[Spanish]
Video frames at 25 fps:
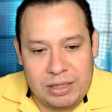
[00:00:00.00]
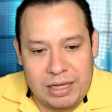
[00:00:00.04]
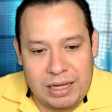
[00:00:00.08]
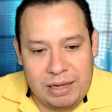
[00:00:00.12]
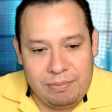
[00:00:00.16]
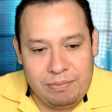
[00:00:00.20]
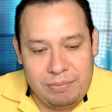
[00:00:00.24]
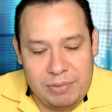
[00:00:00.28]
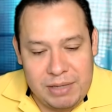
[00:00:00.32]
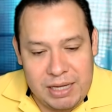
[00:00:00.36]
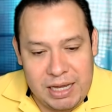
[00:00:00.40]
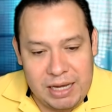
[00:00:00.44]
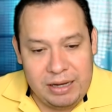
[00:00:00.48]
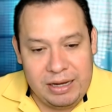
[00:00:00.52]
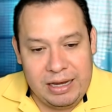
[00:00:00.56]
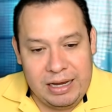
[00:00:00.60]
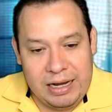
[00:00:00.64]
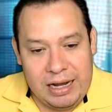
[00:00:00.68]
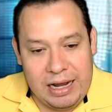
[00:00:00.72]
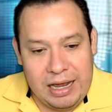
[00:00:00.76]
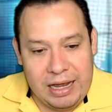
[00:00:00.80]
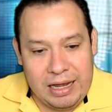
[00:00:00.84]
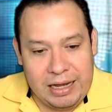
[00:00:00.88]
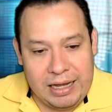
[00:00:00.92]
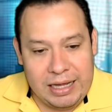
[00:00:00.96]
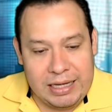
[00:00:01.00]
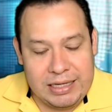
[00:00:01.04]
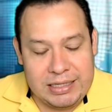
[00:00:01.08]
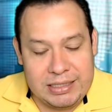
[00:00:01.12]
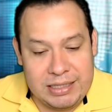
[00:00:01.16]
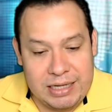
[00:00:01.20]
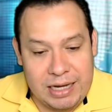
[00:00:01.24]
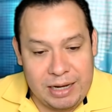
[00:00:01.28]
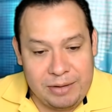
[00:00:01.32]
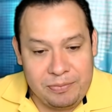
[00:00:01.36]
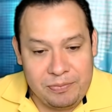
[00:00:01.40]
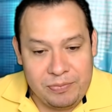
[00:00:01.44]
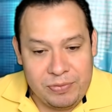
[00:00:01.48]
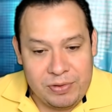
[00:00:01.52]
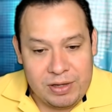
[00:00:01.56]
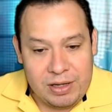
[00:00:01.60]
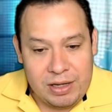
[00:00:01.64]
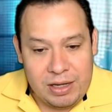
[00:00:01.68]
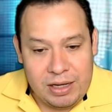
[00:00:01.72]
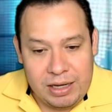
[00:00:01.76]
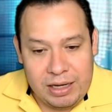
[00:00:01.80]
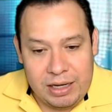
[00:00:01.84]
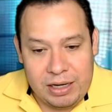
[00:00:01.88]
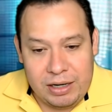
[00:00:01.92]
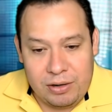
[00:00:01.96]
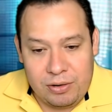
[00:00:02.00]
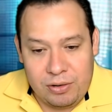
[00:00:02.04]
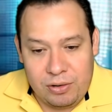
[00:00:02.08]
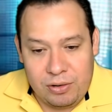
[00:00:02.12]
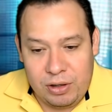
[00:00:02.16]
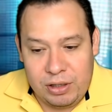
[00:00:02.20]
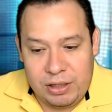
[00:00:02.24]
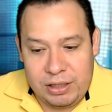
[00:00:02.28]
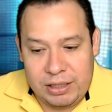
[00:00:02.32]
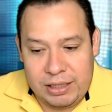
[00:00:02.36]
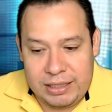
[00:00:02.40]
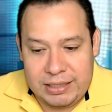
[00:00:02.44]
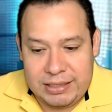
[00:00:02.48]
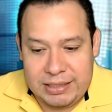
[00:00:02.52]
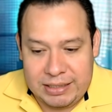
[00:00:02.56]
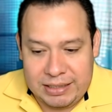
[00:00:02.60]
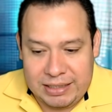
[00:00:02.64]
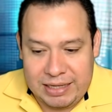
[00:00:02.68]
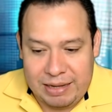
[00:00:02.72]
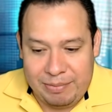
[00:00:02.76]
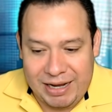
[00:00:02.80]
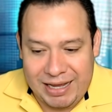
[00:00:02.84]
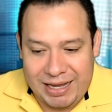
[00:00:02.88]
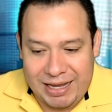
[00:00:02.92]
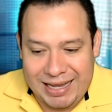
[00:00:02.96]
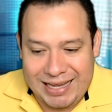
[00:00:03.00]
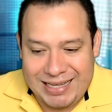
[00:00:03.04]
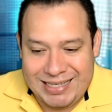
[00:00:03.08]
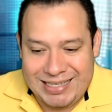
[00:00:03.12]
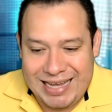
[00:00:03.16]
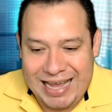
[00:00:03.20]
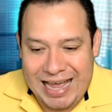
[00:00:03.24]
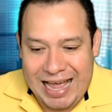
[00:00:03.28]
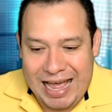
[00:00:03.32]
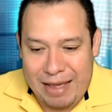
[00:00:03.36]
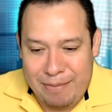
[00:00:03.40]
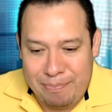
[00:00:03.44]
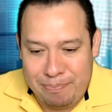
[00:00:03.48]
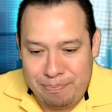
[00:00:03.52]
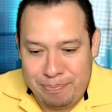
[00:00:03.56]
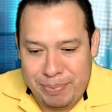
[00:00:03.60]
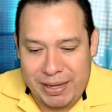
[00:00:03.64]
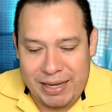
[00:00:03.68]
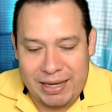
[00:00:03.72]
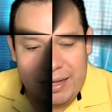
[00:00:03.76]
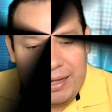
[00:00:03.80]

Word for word: También la agencia eh, Reuters y también la agencia AP,